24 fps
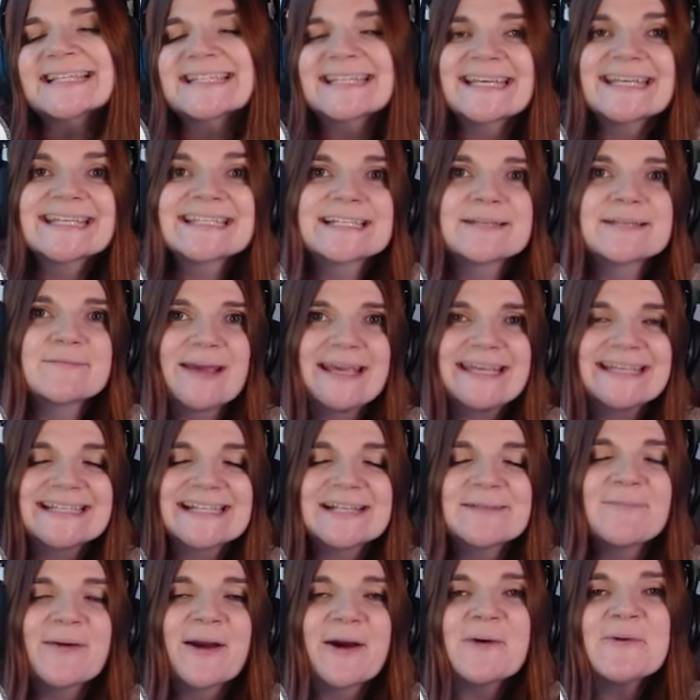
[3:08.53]

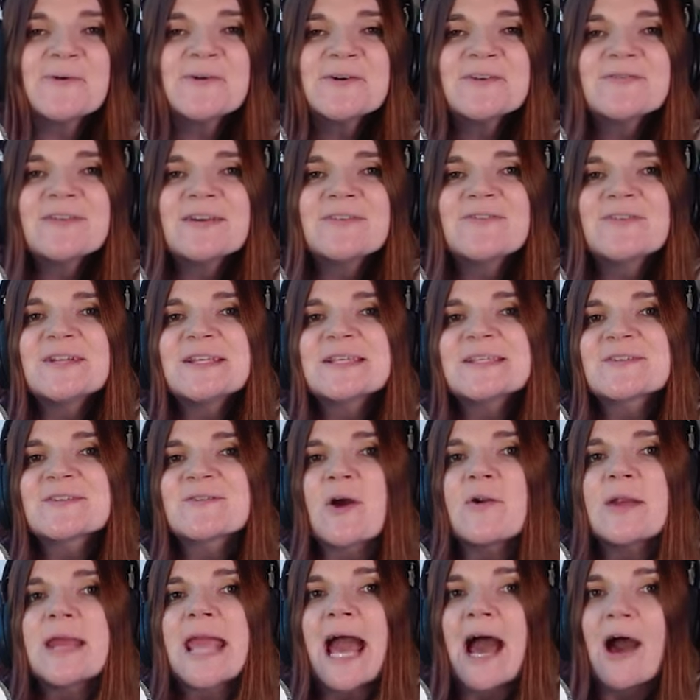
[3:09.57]
Techtelmechtel brauchen wir für die
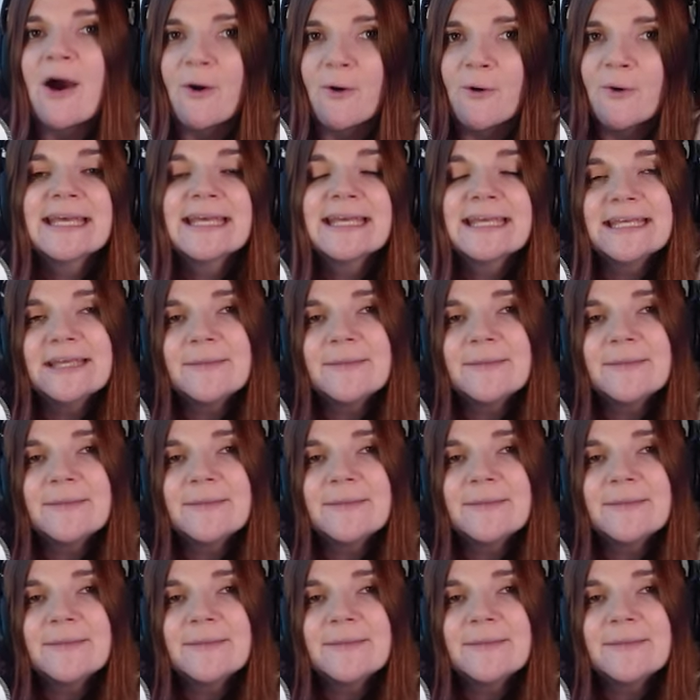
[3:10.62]
Story auch.